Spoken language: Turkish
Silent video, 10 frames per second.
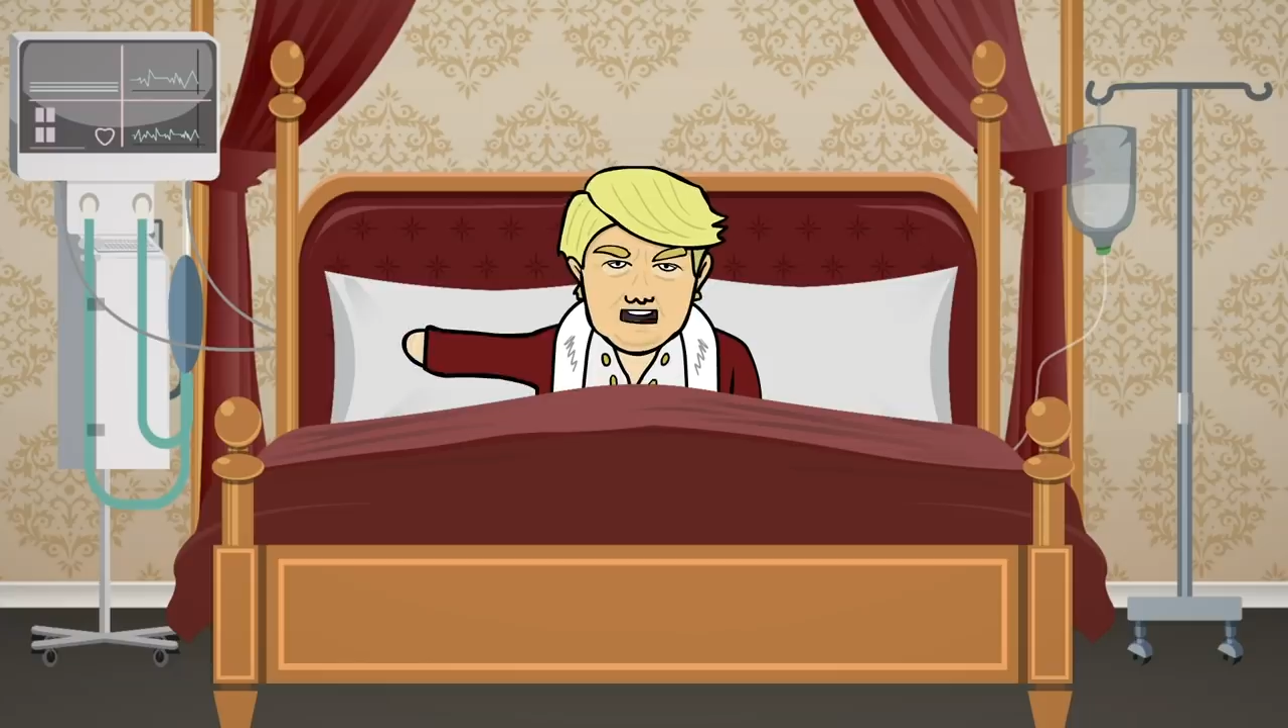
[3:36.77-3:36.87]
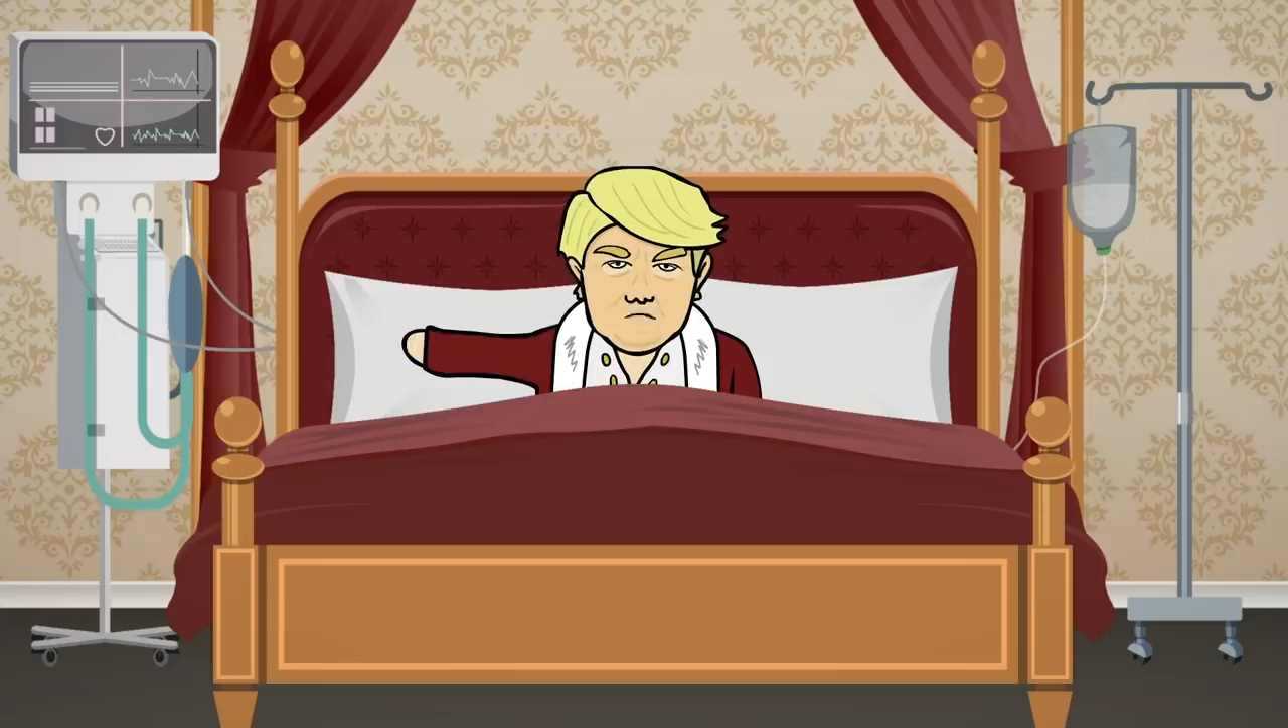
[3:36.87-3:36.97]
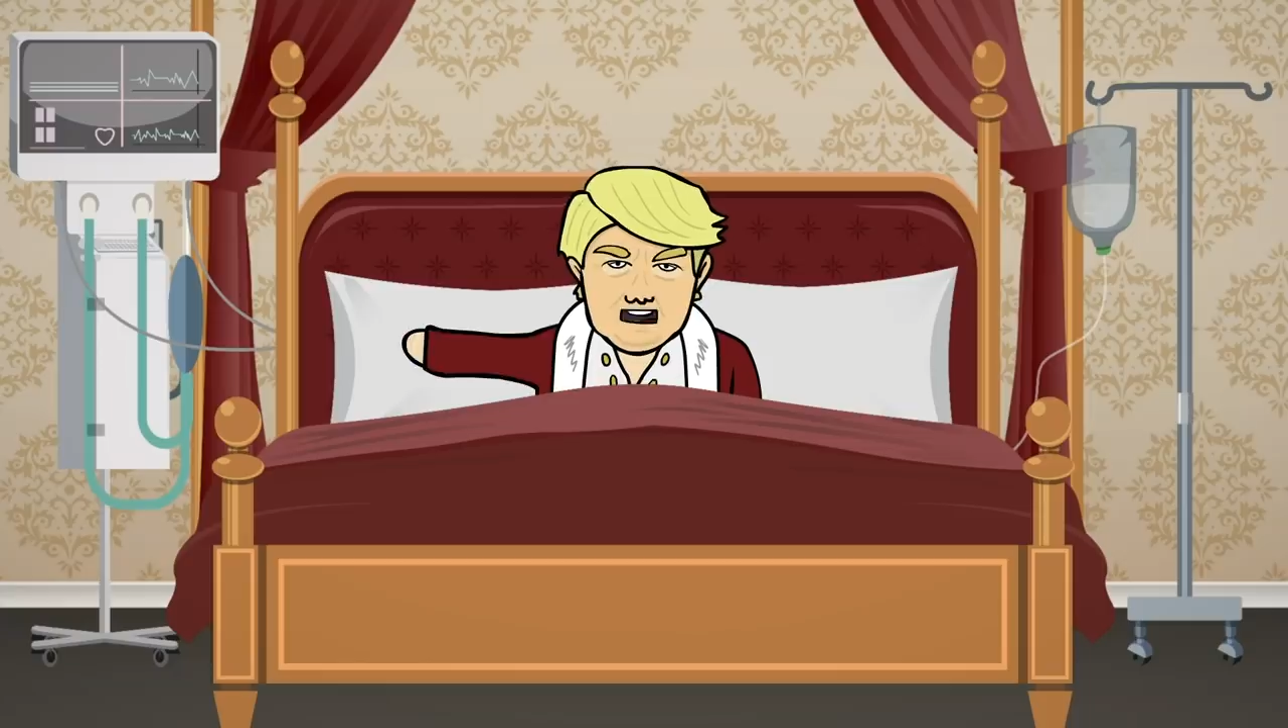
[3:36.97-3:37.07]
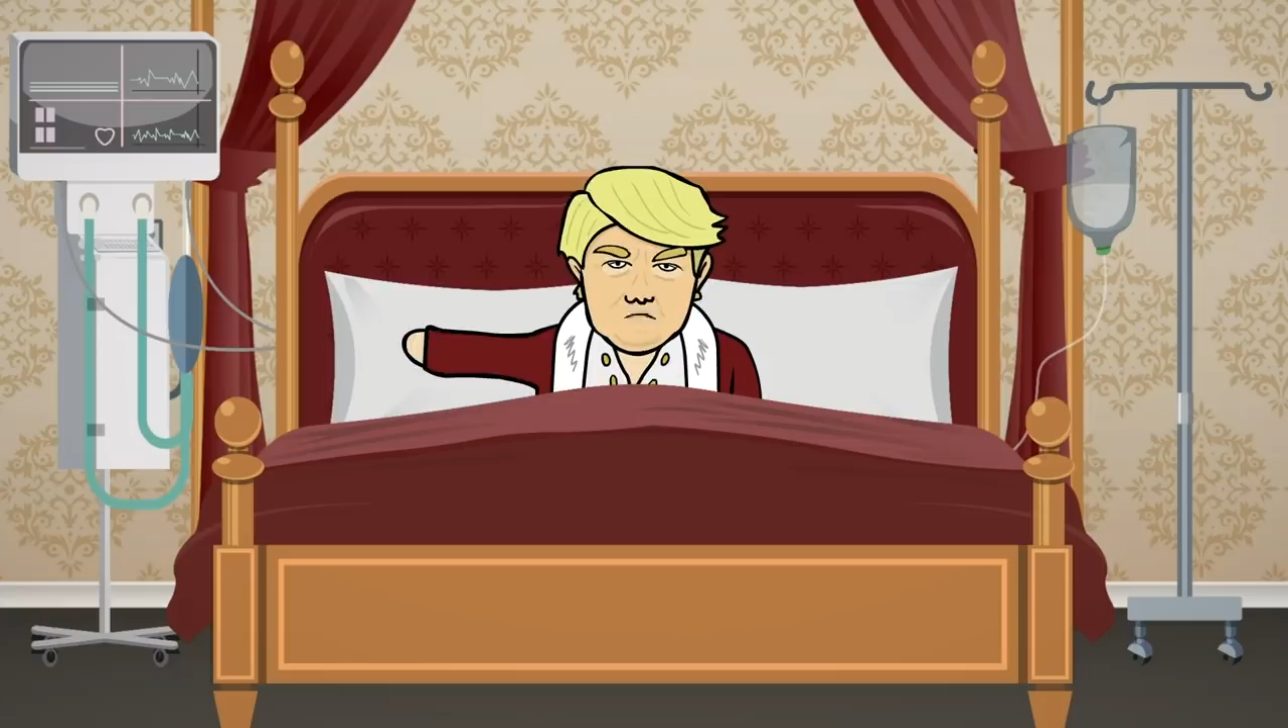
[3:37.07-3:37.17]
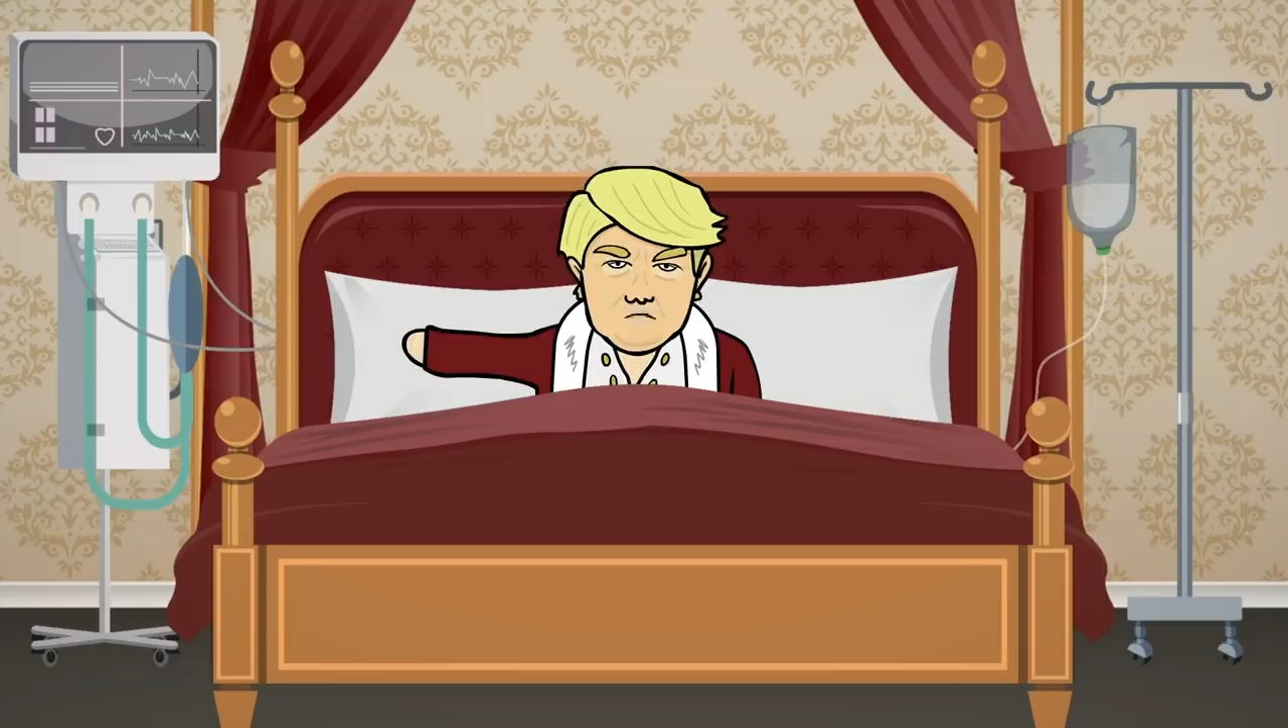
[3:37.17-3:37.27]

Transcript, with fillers: kırdığımın